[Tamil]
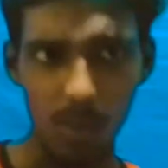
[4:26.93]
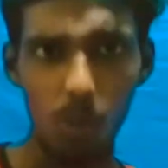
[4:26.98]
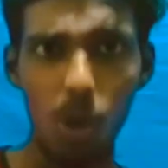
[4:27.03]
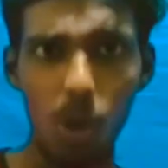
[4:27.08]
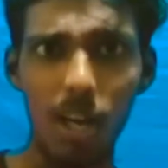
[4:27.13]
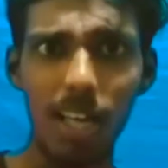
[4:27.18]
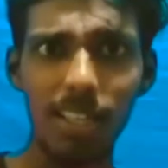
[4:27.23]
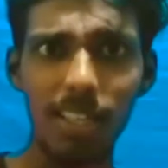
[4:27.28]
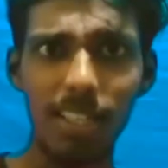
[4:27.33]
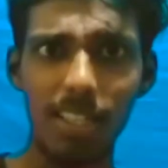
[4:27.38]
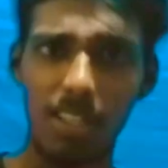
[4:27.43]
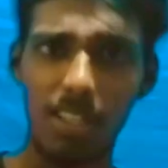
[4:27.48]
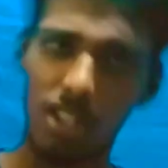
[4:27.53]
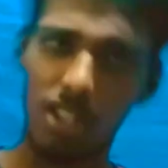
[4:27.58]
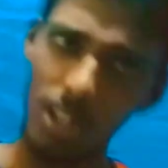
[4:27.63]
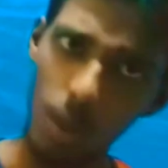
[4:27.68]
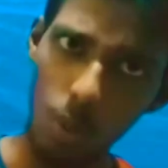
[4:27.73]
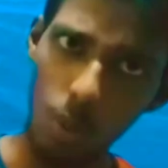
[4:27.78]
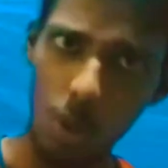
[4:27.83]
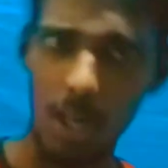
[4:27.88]
உட்காந்து
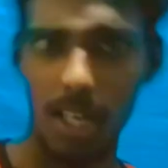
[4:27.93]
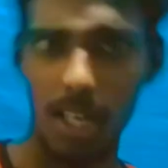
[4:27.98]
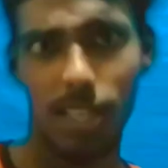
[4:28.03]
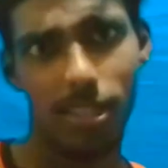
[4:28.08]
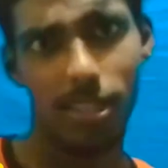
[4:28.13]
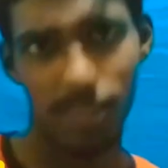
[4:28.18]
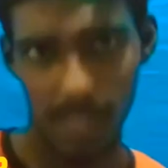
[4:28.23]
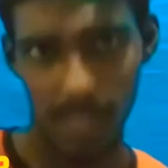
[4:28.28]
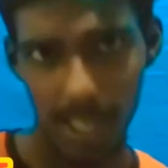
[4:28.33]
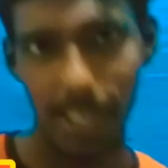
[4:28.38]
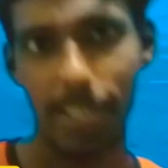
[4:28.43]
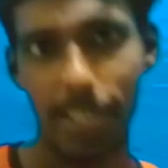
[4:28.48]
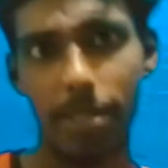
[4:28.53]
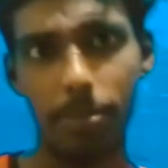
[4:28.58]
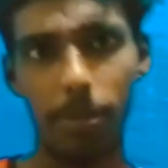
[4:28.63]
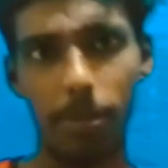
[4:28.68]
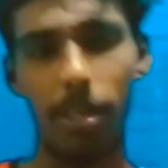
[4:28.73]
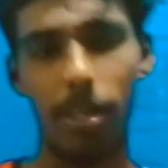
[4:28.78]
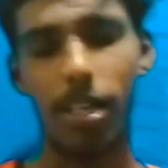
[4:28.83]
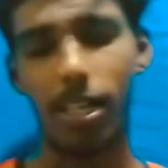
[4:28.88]
எடுக்கணும்னா உட்காந்து தான்
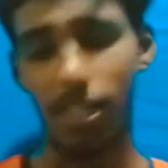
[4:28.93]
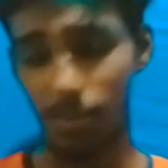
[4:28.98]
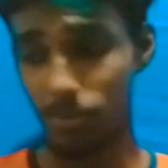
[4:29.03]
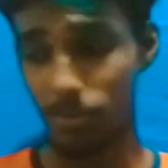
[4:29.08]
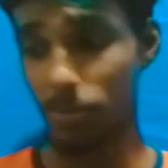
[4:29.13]
எடுப்பாங்க